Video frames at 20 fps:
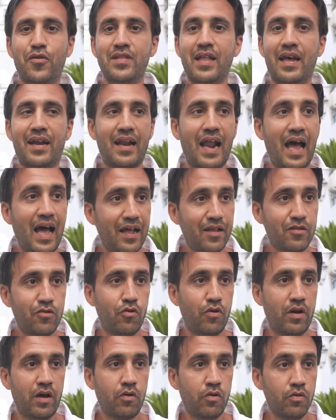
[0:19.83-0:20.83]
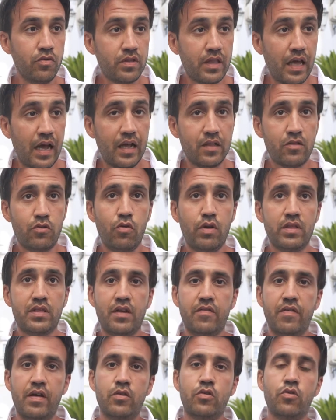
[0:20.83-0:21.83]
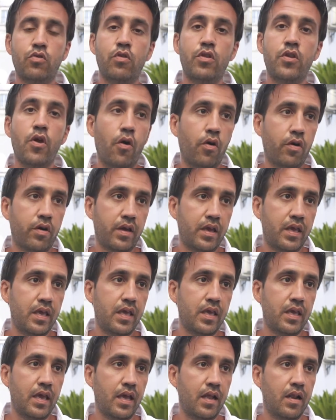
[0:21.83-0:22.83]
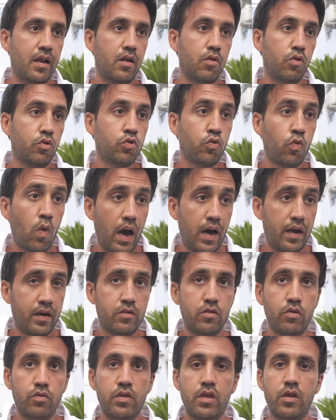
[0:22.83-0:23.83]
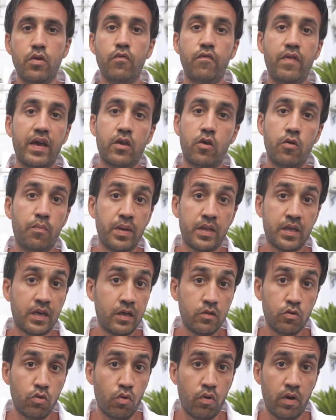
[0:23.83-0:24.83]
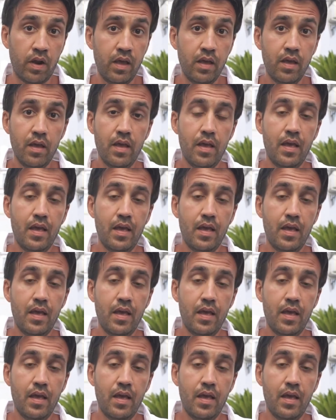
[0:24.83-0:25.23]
narrato, raccontato attraverso gli occhi e lo sguardo di un vecchio pescatore